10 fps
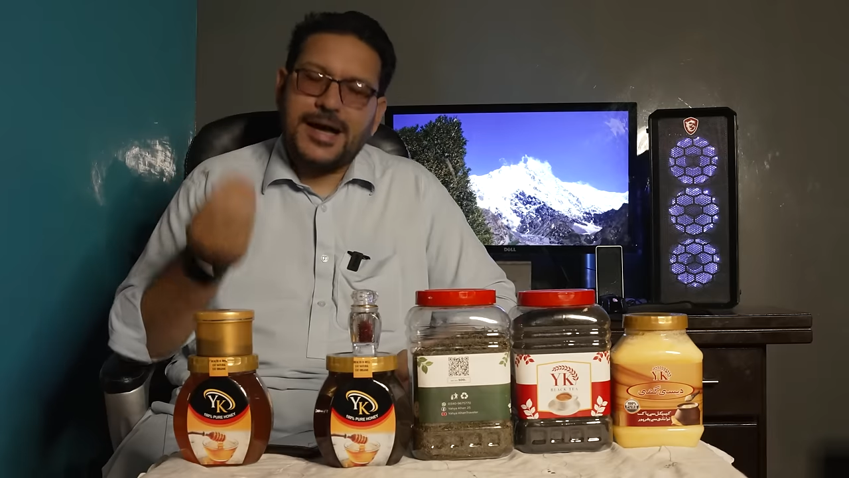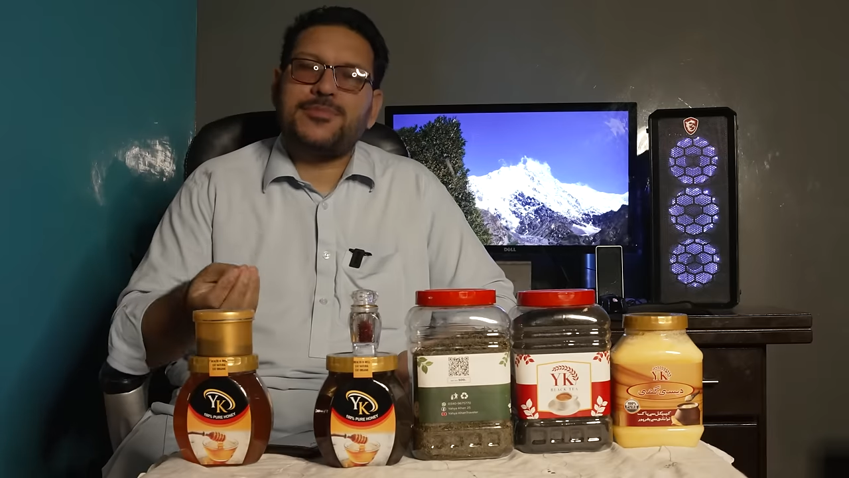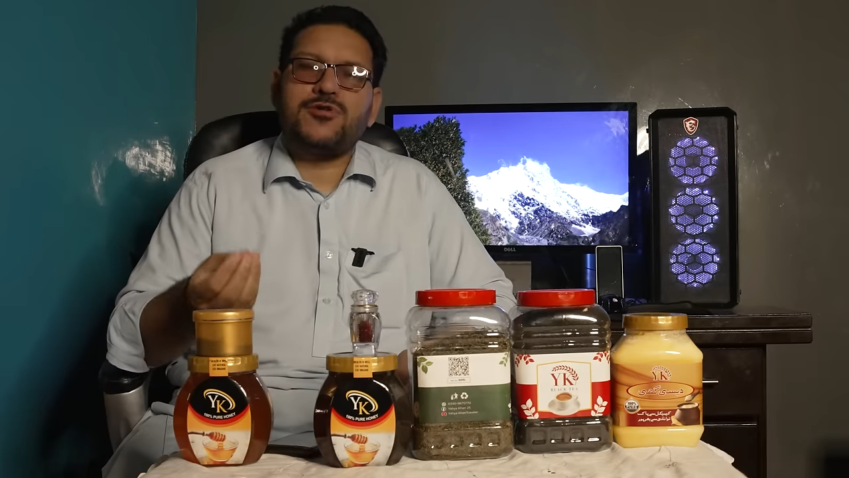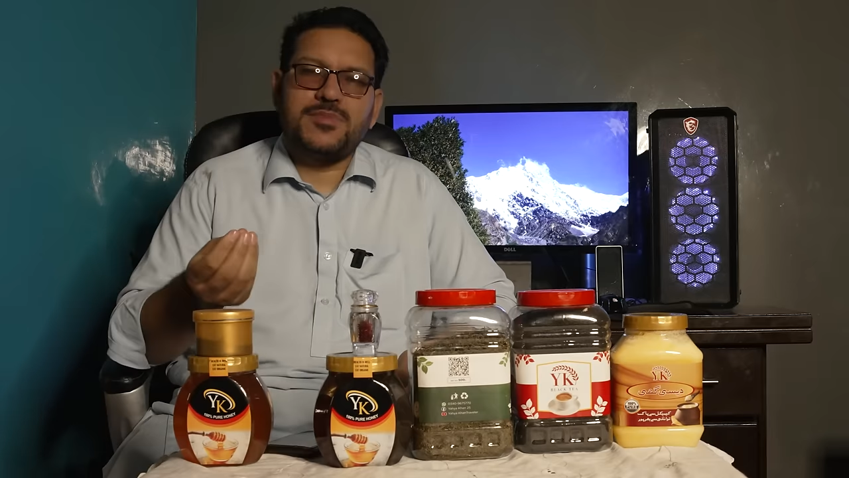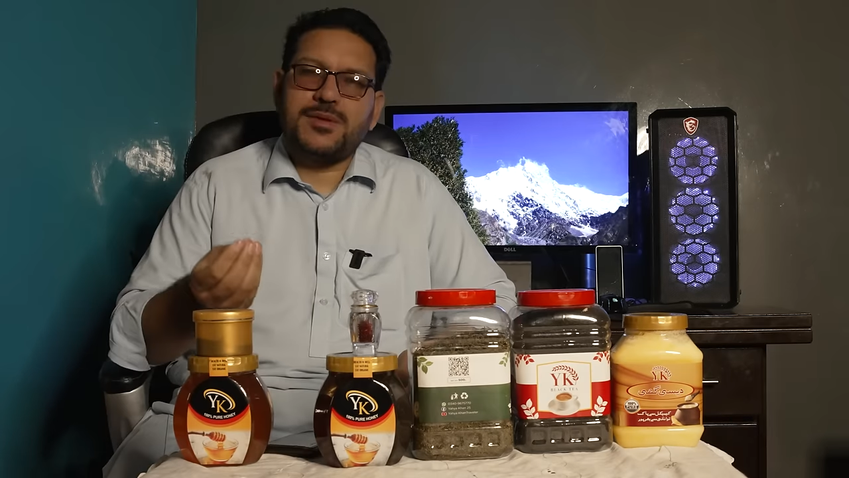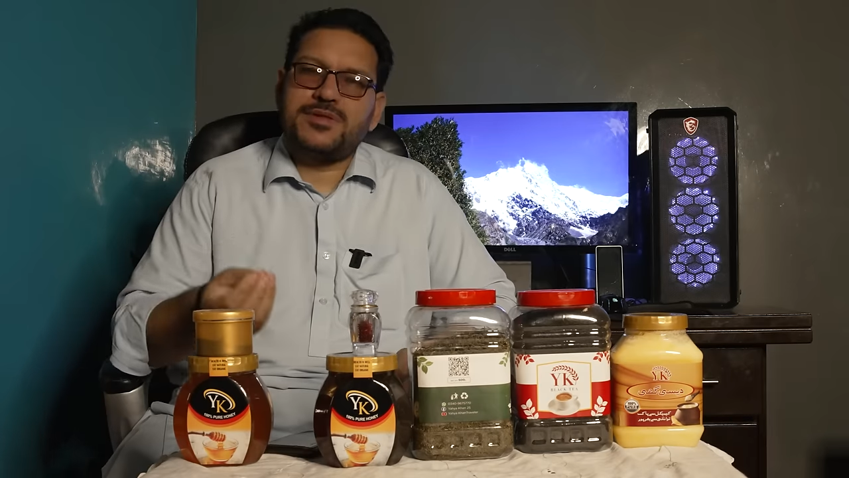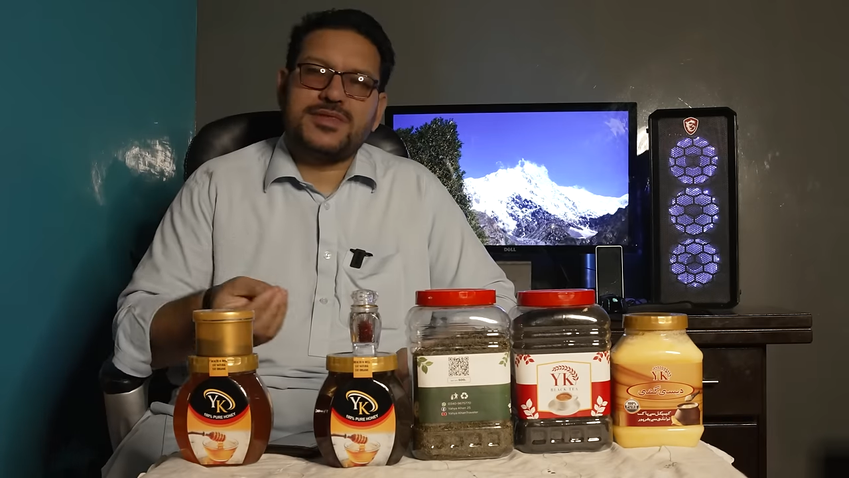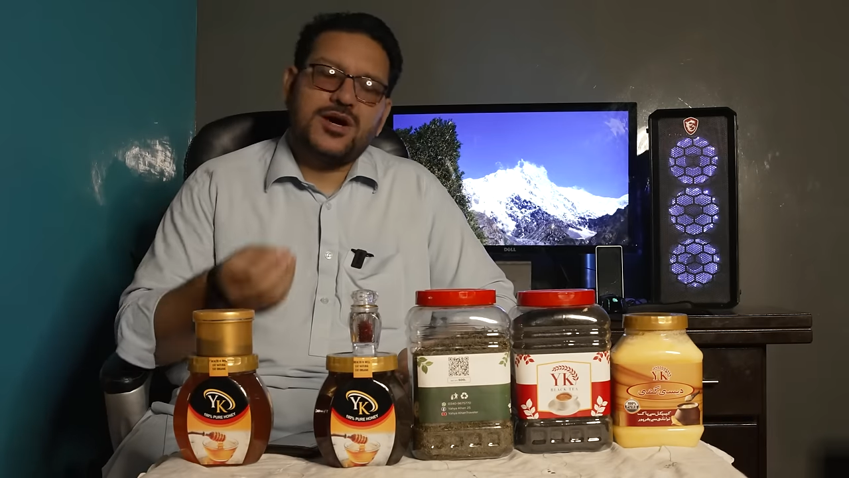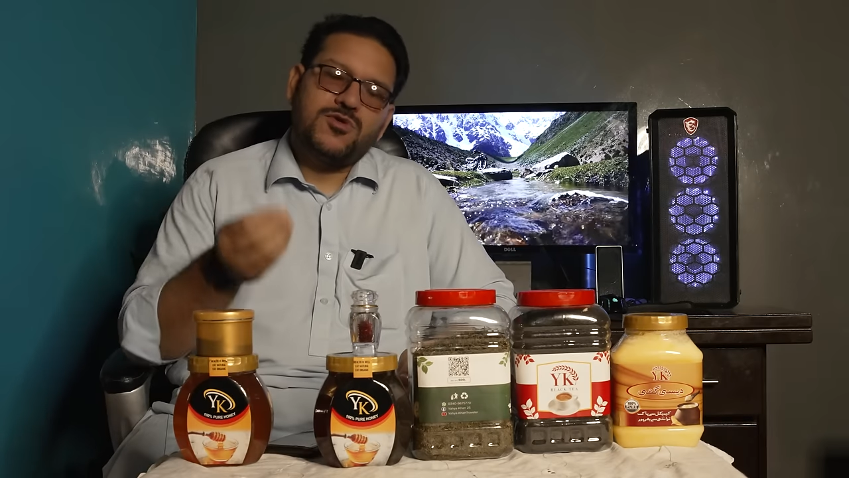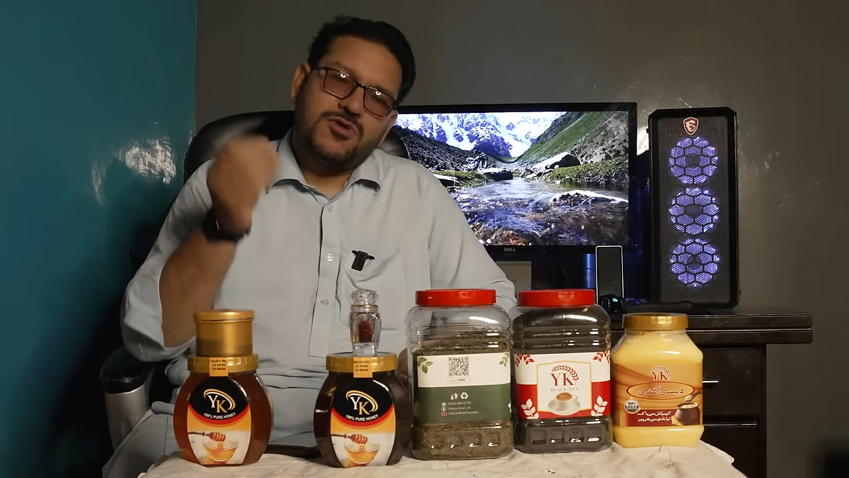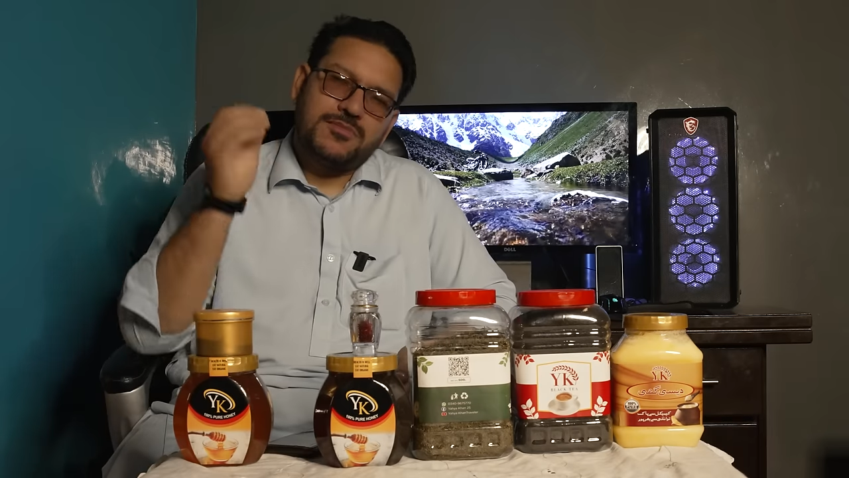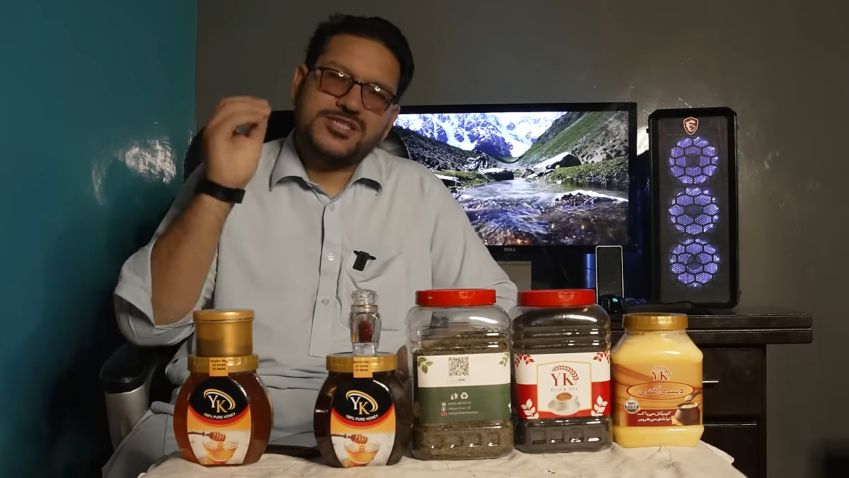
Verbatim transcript: आपको मैं बताऊं वो